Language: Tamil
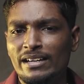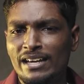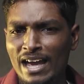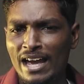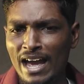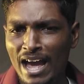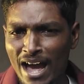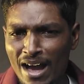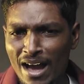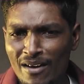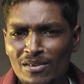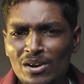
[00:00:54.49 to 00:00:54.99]

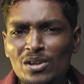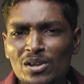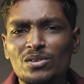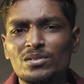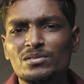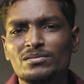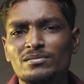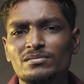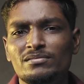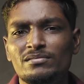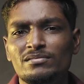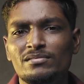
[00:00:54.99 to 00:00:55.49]
கேவலம்
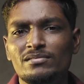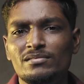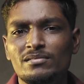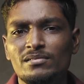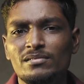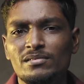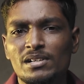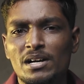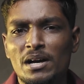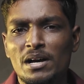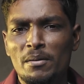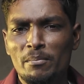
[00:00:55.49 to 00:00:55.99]

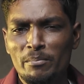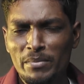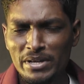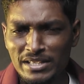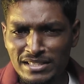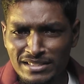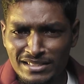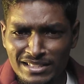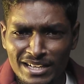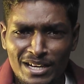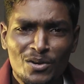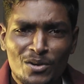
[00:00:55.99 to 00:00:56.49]

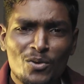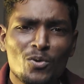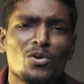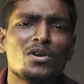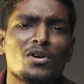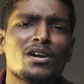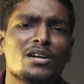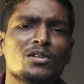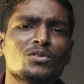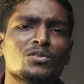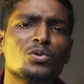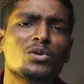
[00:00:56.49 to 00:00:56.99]
மிச்சர்
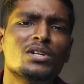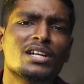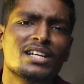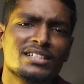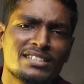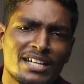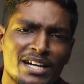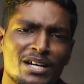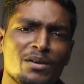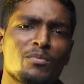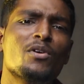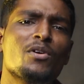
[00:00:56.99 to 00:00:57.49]
கொடுக்கலன்னு
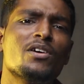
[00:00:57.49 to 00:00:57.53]
சொல்லிட்டு சண்டை